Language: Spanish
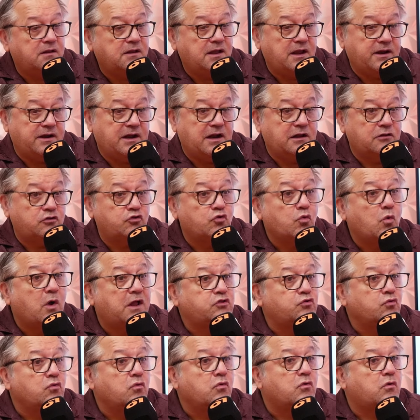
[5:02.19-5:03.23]
en el tú
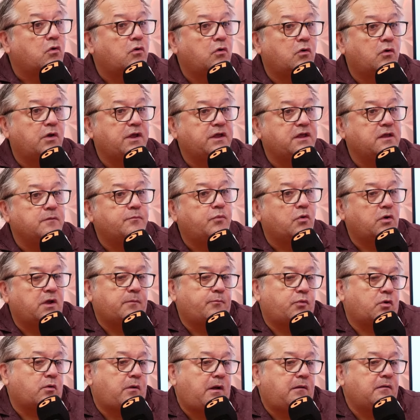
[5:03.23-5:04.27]
a tú, con los equipos
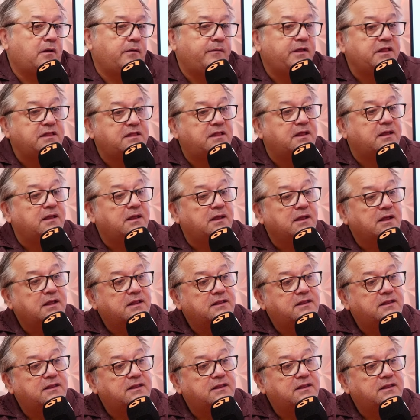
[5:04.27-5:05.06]
que probablemente